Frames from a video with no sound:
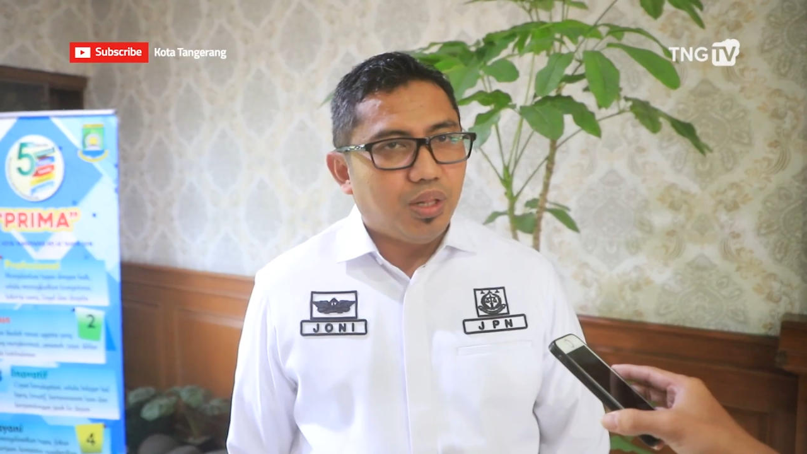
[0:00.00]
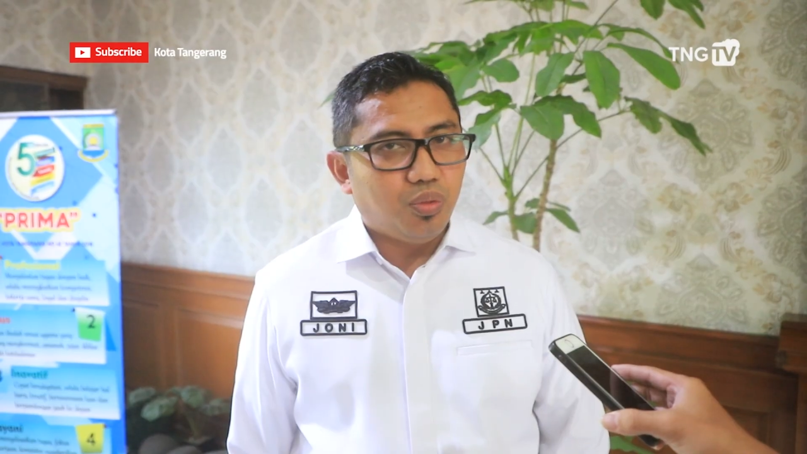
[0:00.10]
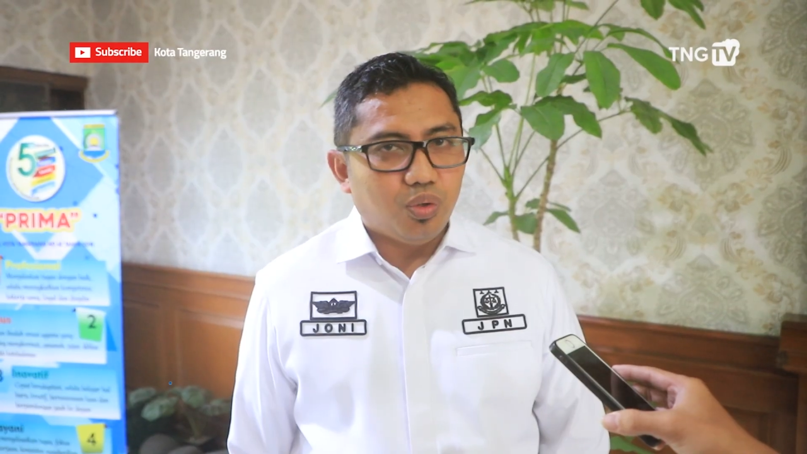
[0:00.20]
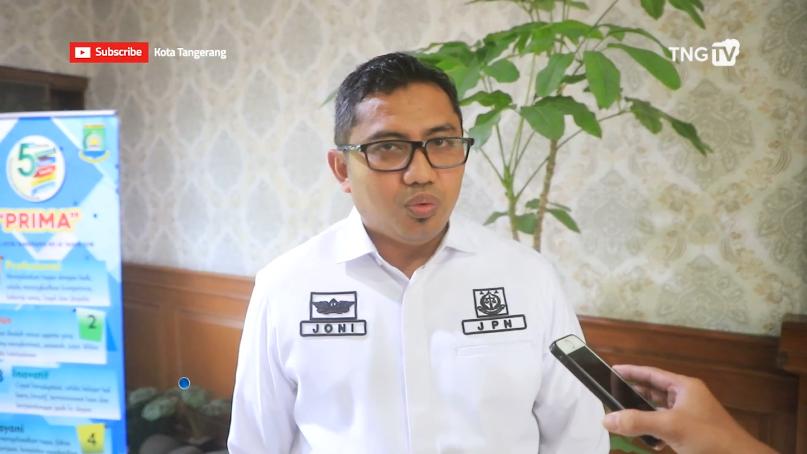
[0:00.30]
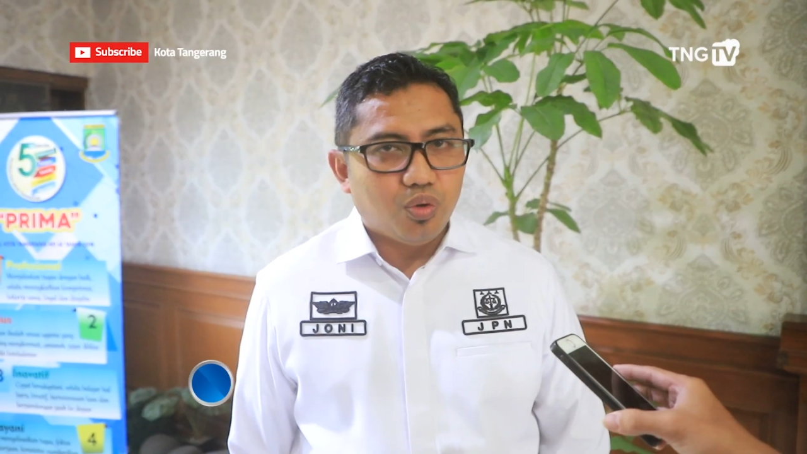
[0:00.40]

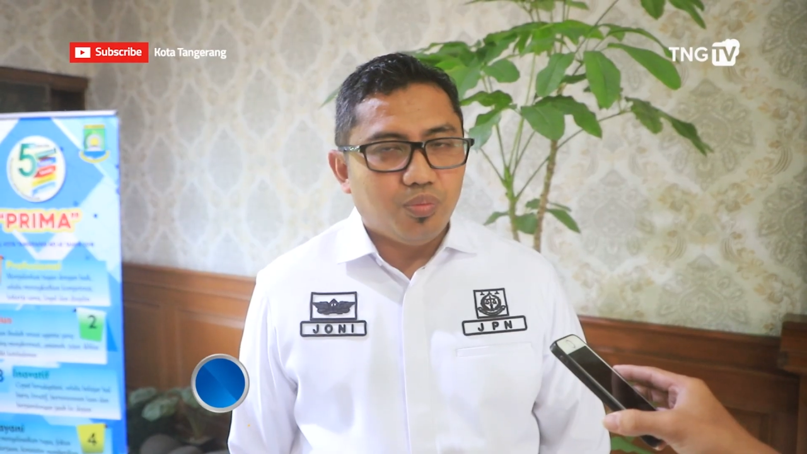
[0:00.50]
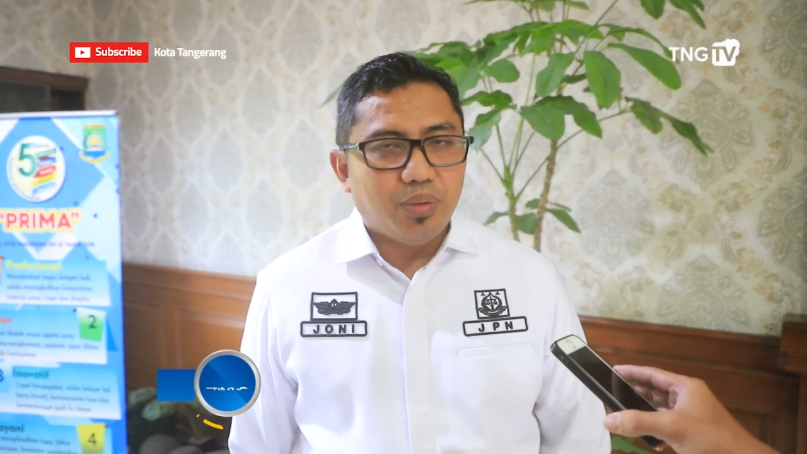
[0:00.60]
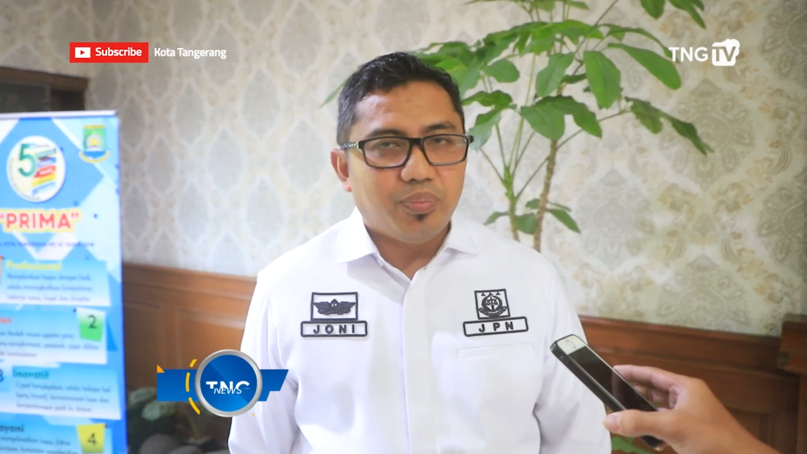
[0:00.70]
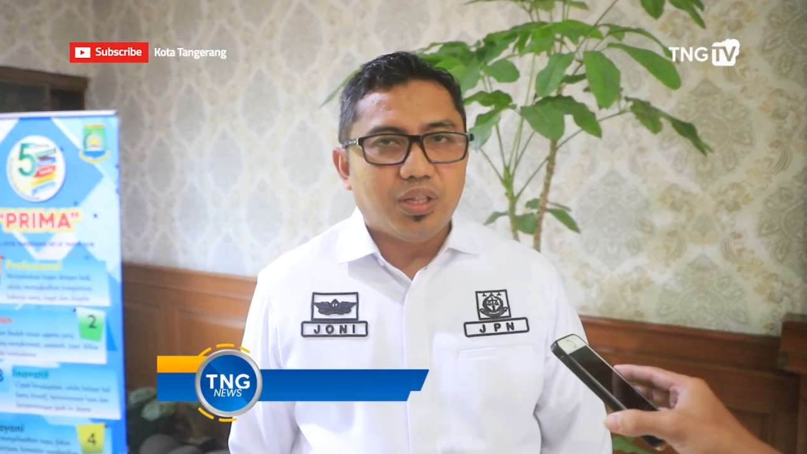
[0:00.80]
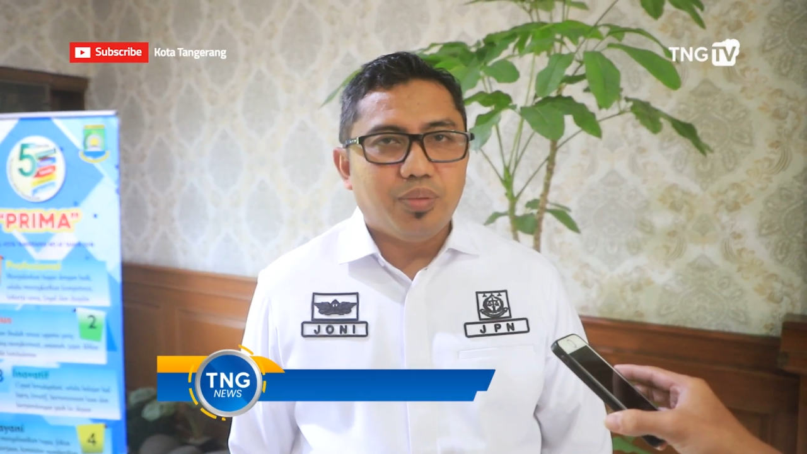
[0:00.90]
bantuan hukum
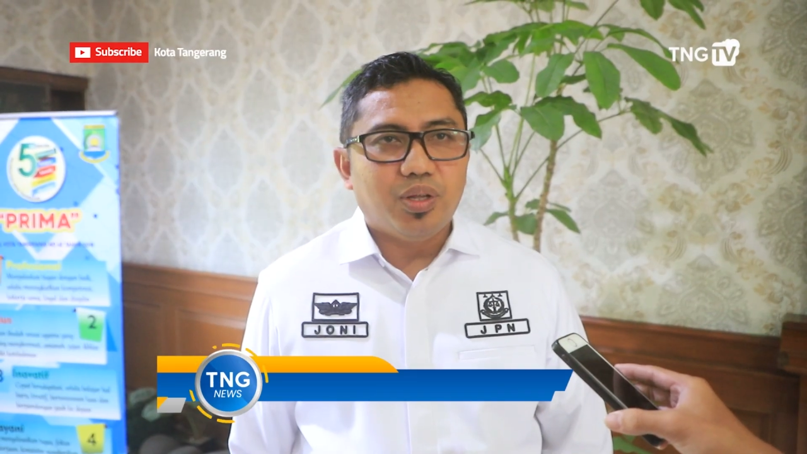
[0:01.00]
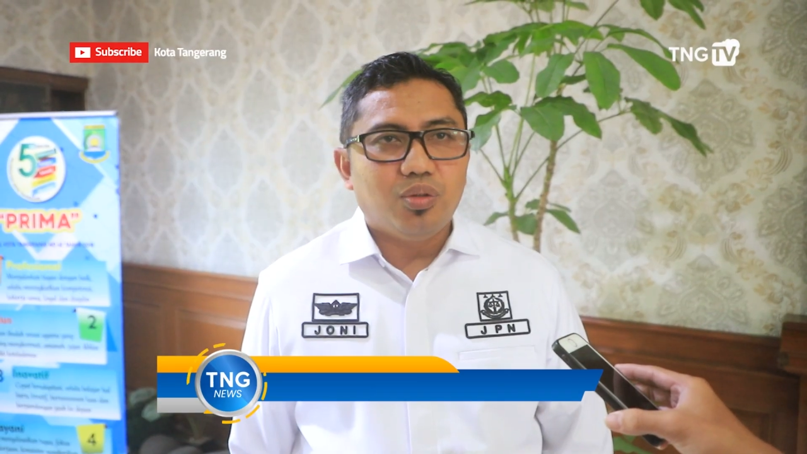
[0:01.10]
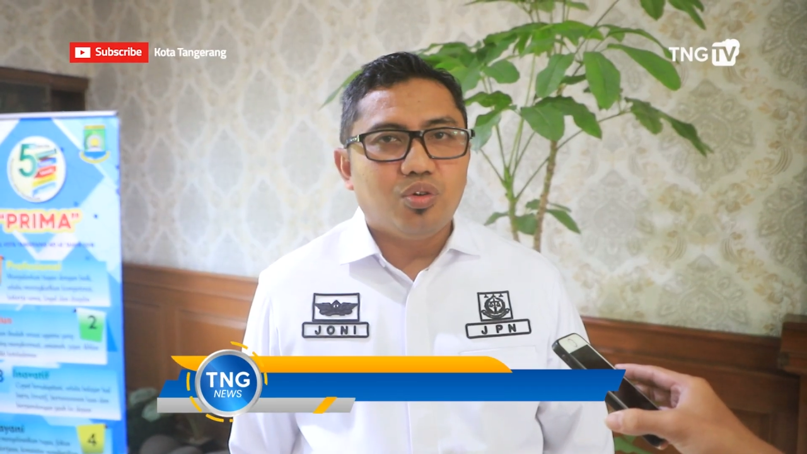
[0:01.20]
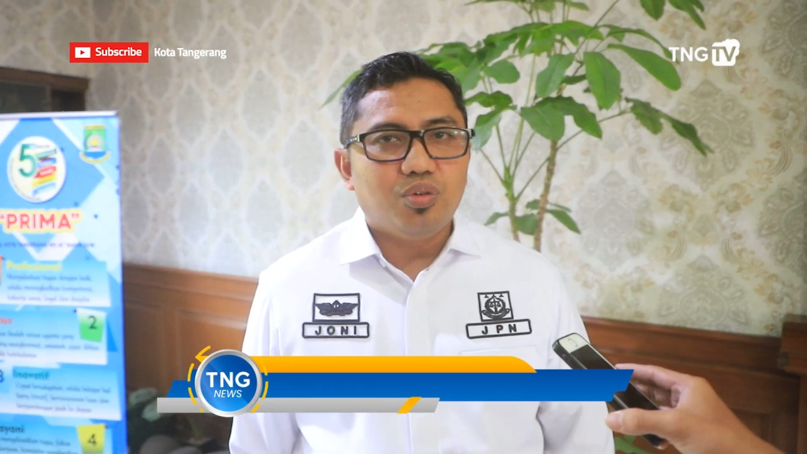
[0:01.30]
dan pertimbangan